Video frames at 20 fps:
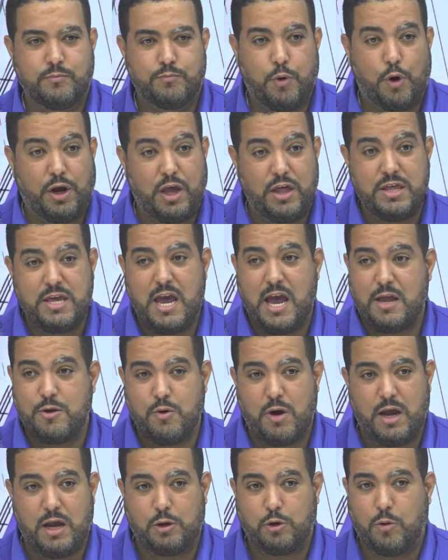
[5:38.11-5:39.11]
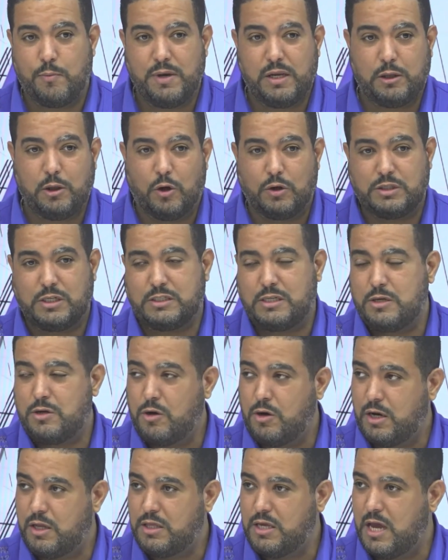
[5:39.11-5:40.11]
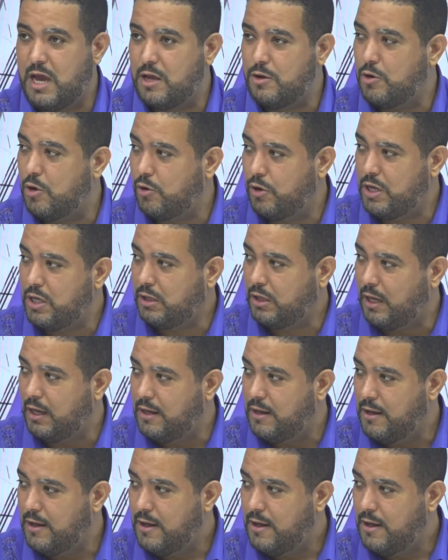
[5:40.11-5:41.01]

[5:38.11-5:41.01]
porque 10 años es el 2012, señores, 10 años ahorita.